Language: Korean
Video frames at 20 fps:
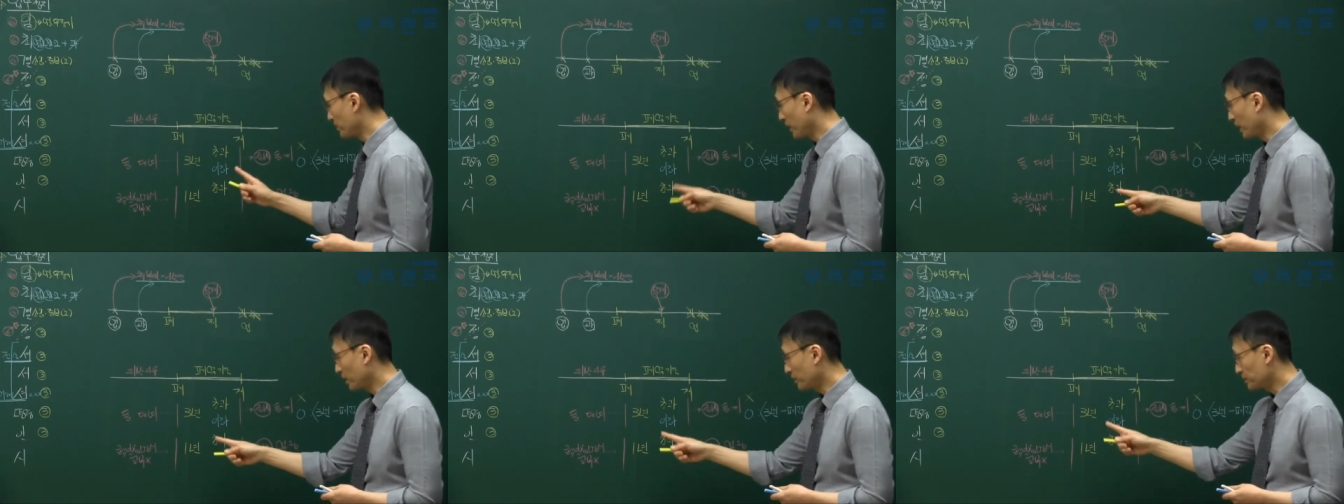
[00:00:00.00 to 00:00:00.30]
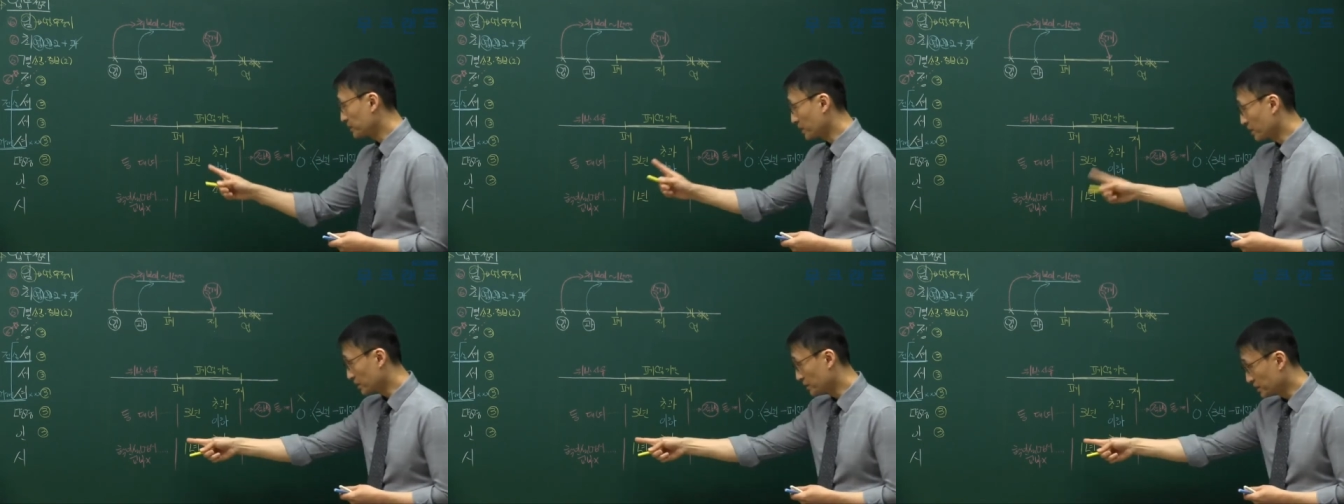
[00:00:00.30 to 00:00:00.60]
폐업
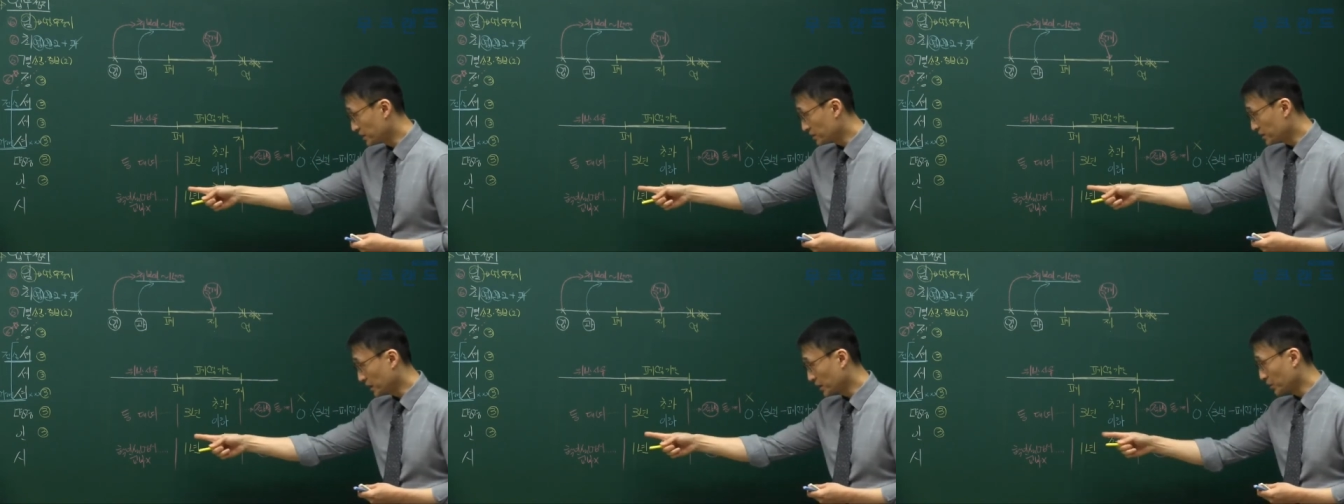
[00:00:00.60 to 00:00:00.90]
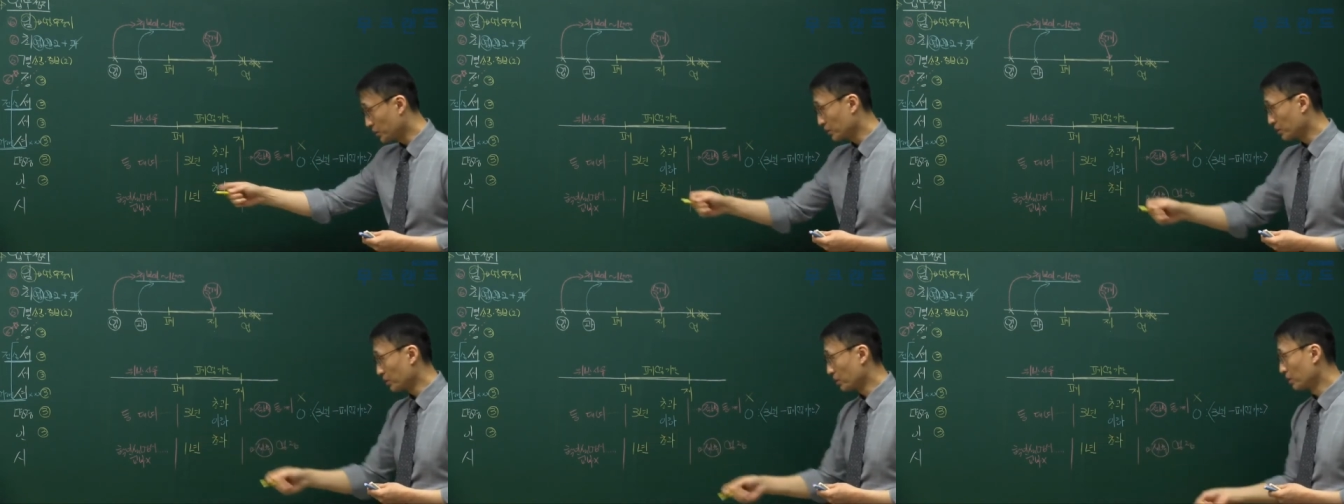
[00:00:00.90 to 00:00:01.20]
전의
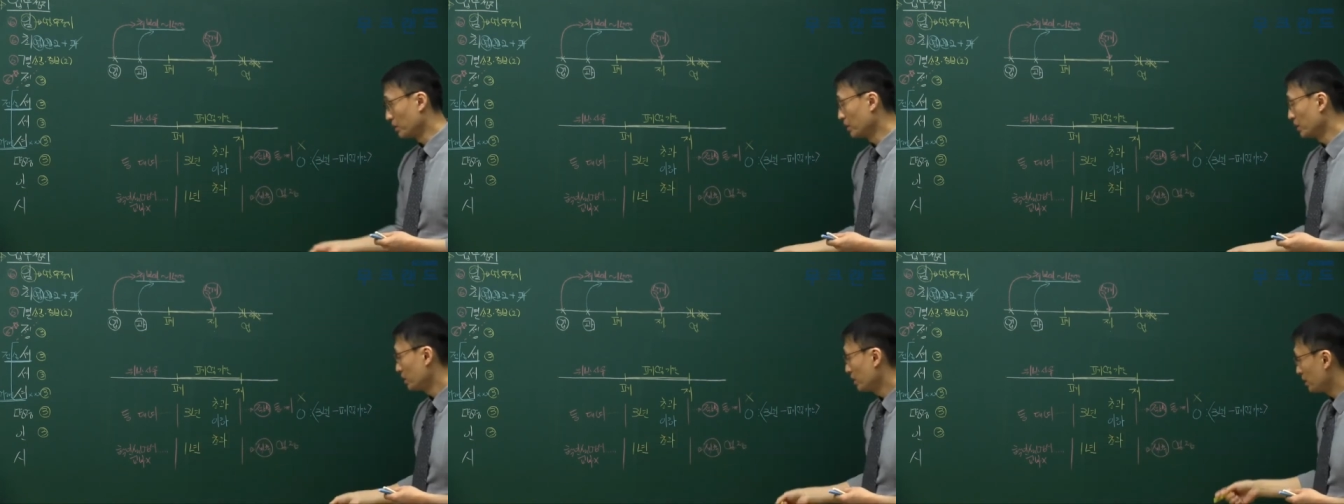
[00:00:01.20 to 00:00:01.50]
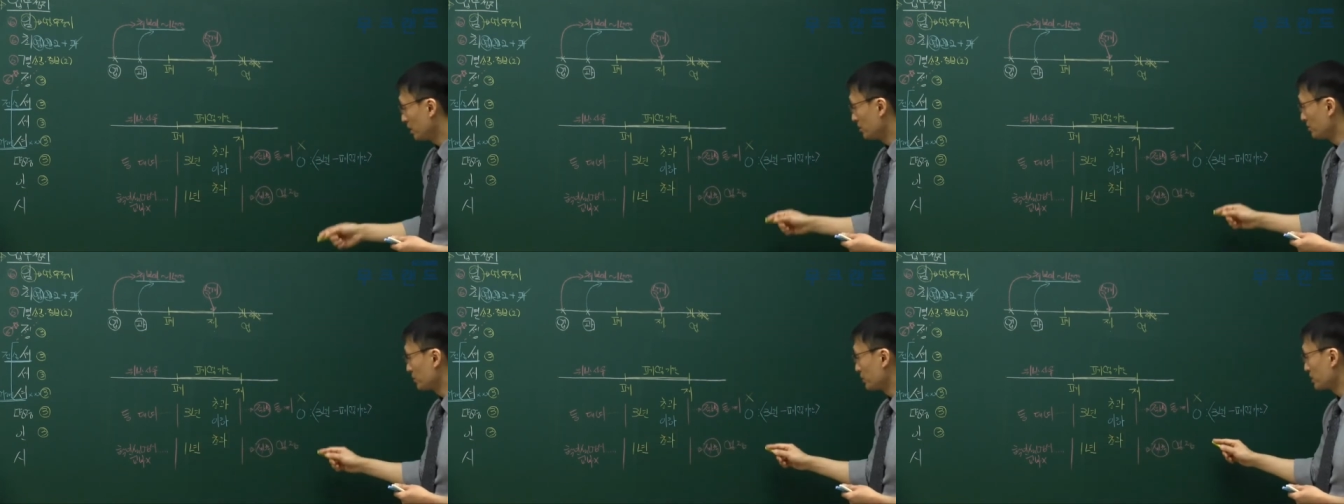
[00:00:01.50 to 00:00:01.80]
사유로
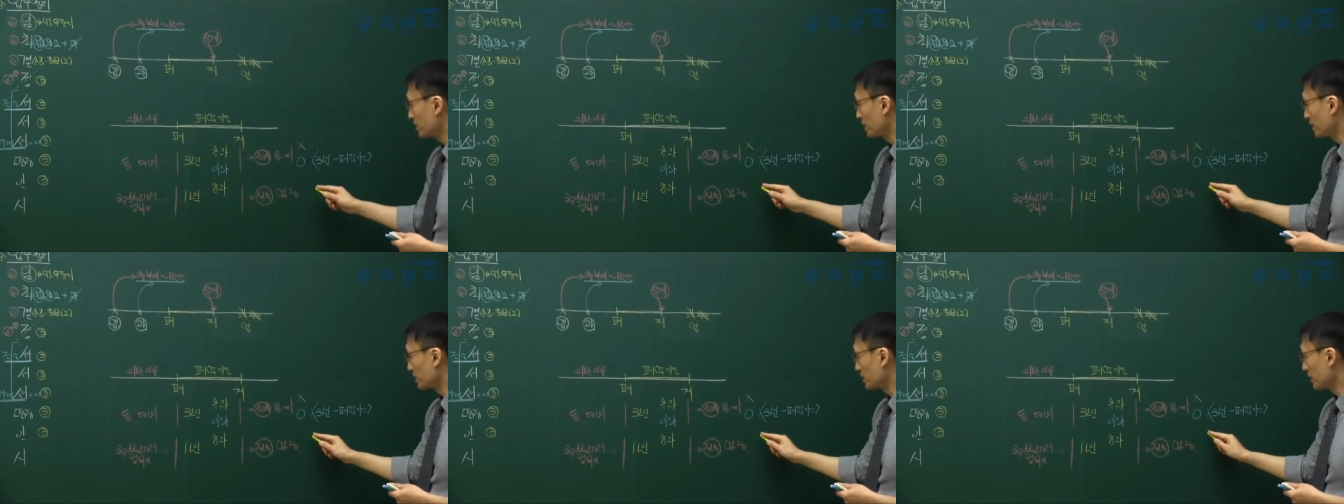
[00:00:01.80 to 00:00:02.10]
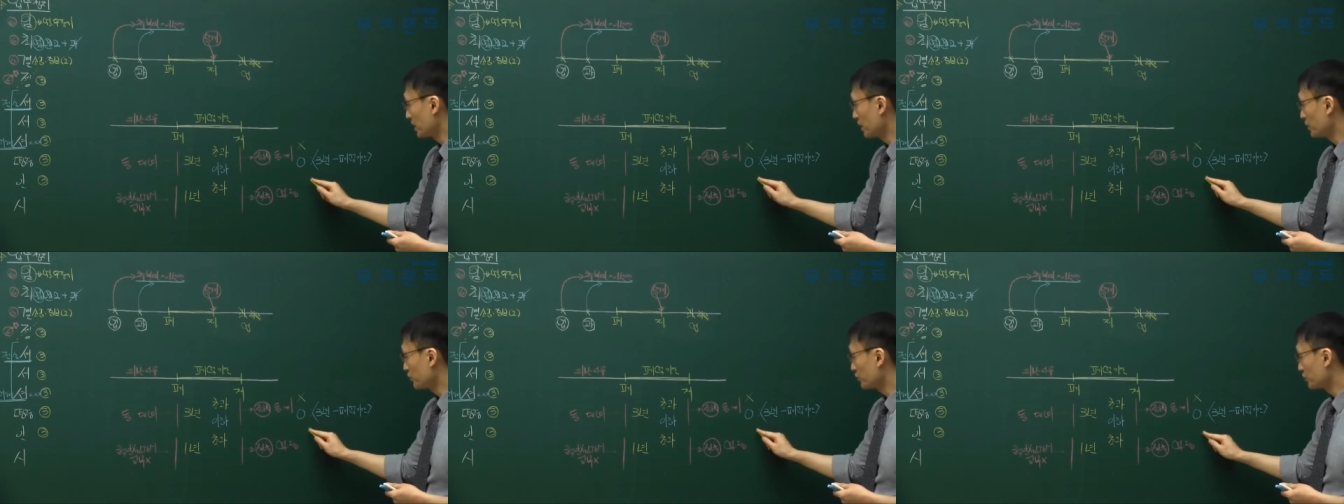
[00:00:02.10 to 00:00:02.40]
업무
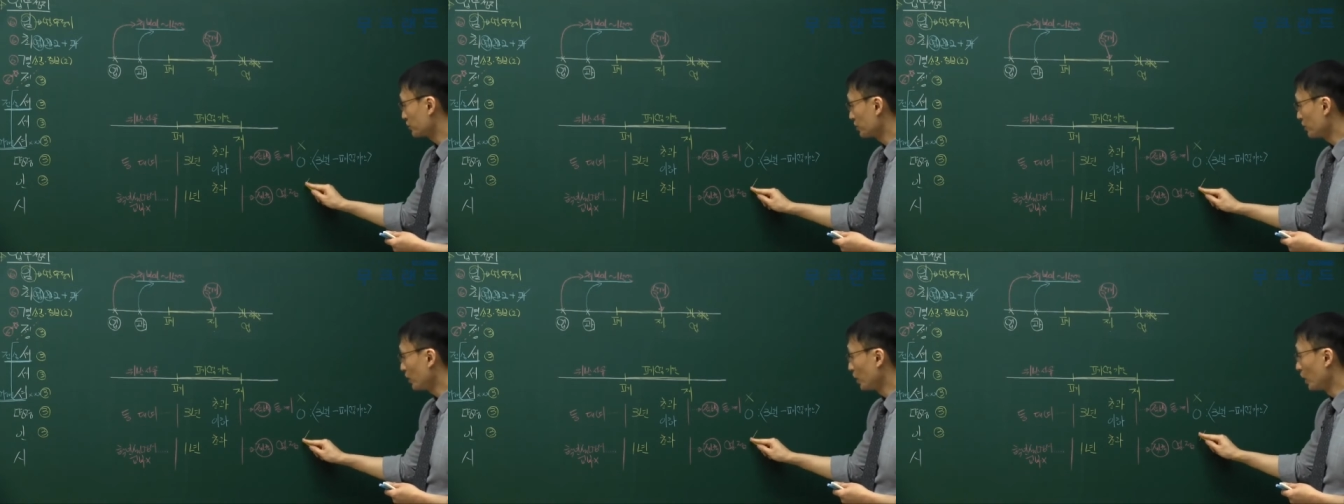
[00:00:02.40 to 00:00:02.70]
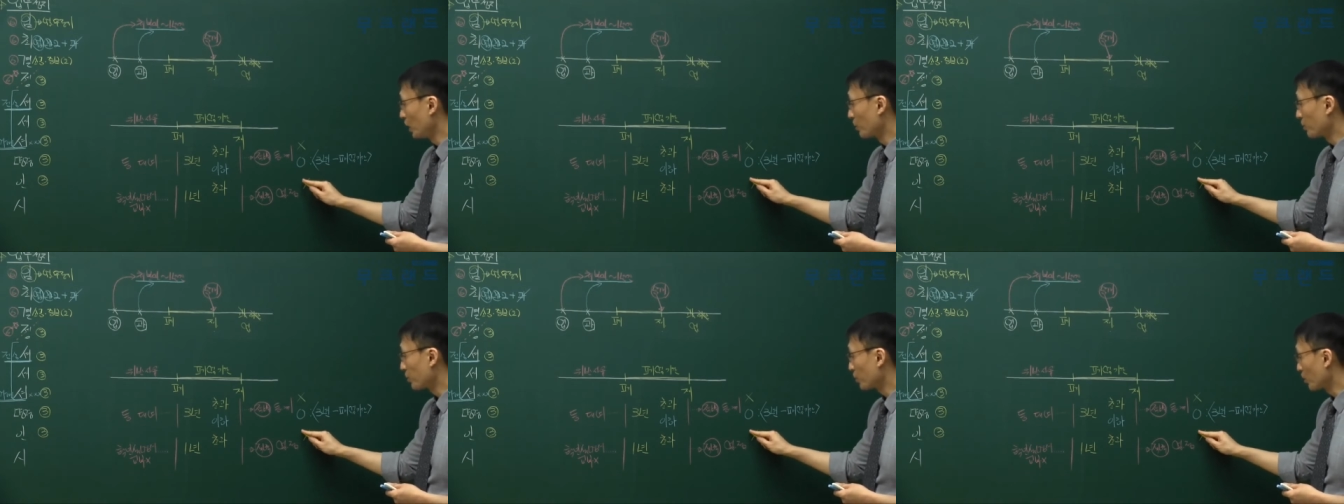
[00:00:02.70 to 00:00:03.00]
정지할 수
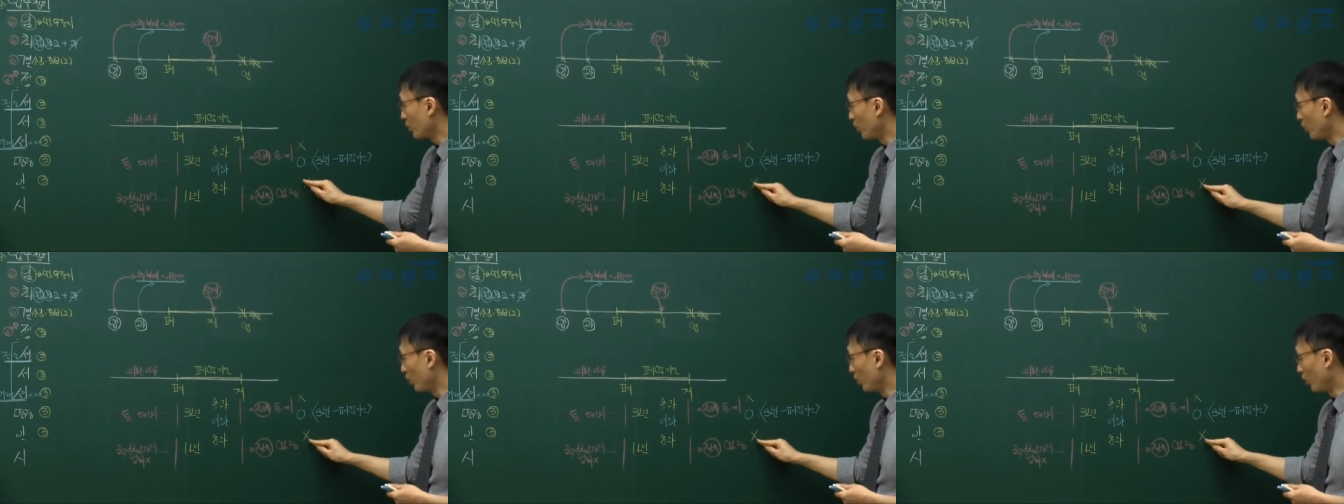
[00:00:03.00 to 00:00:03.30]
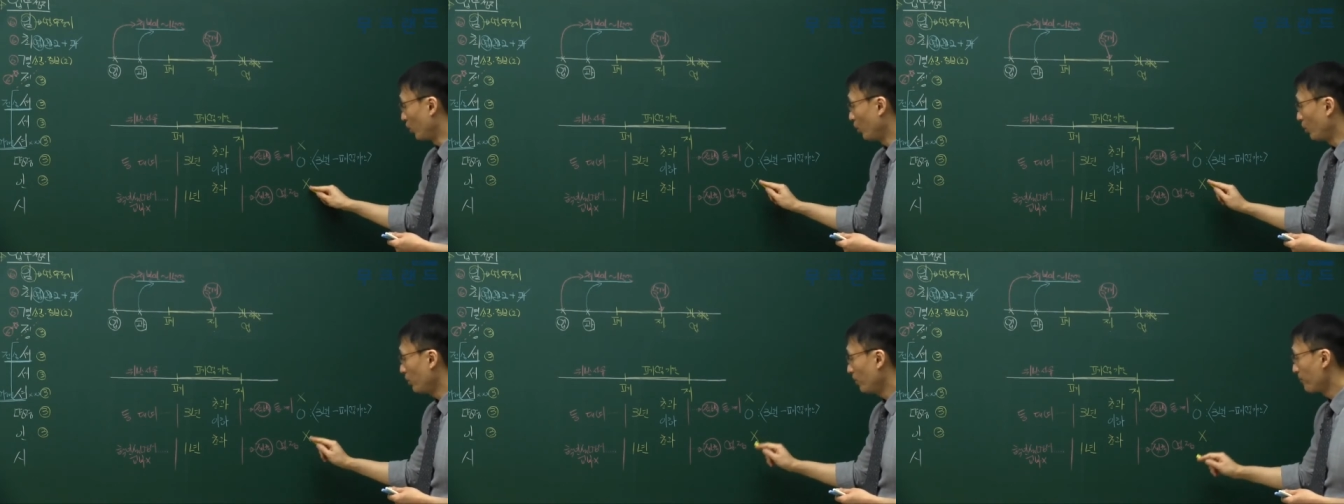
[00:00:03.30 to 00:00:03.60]

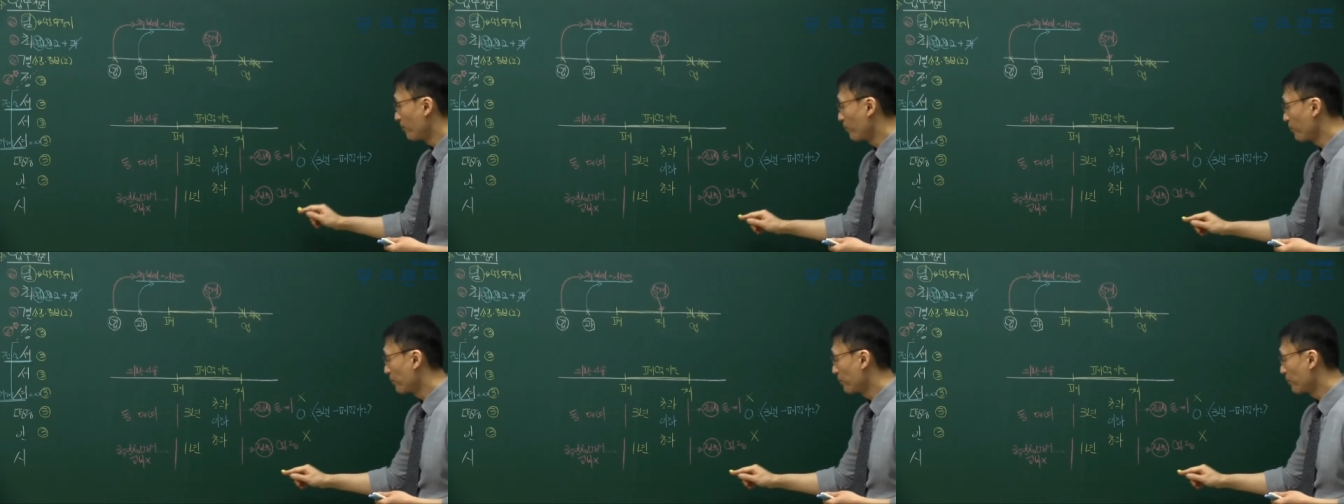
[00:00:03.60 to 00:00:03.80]
없고